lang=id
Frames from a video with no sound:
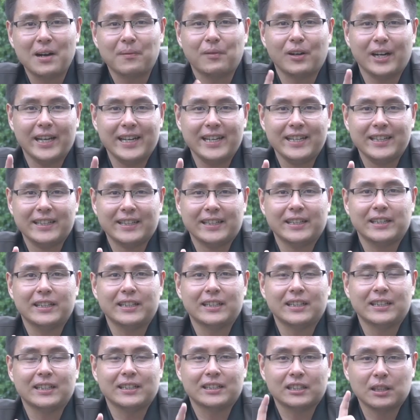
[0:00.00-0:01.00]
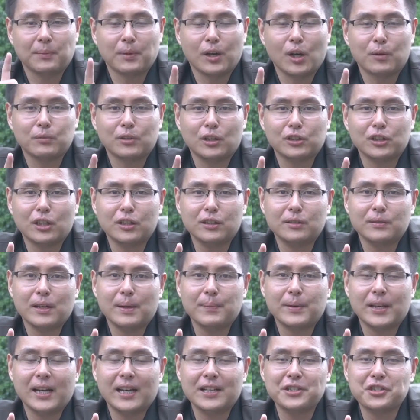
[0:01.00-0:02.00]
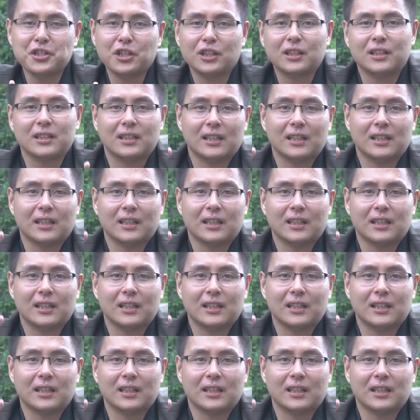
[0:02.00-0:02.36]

Boleh? Sebelum nonton lebih lanjut,